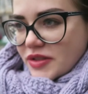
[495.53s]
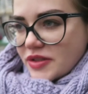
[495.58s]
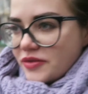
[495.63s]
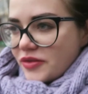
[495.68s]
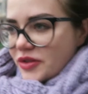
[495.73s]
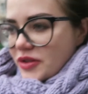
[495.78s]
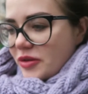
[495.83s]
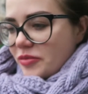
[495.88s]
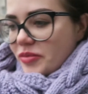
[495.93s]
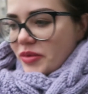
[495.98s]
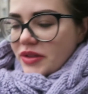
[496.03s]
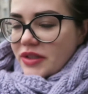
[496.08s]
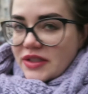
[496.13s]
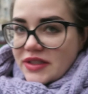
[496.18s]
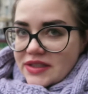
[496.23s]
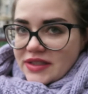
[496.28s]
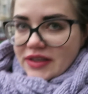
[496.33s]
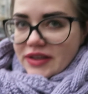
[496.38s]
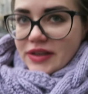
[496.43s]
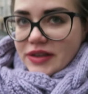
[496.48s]
Сегодня
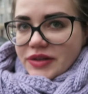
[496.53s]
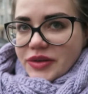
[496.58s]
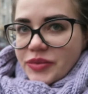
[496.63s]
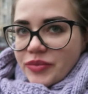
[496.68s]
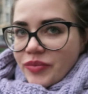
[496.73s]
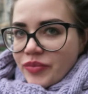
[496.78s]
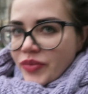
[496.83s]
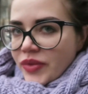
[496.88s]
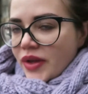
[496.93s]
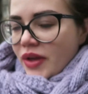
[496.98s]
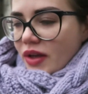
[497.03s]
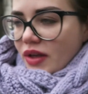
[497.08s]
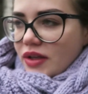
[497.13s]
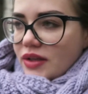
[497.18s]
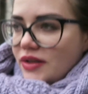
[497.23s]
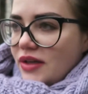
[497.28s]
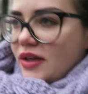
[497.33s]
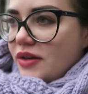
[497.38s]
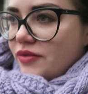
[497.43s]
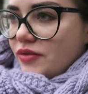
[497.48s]
понедельник.
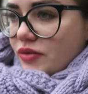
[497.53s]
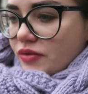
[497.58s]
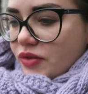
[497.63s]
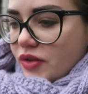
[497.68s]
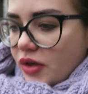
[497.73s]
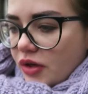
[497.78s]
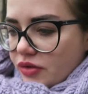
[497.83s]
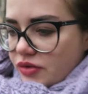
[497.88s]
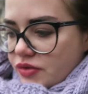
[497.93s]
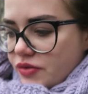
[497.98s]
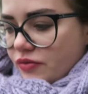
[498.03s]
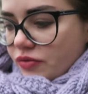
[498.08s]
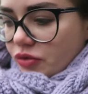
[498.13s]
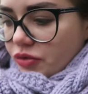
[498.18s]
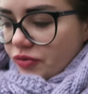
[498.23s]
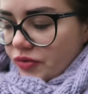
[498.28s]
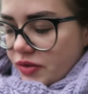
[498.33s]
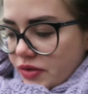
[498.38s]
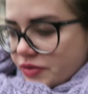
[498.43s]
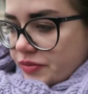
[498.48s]
Я выдвигаюсь в
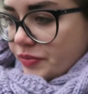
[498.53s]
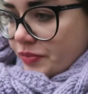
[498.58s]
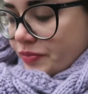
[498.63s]
офис.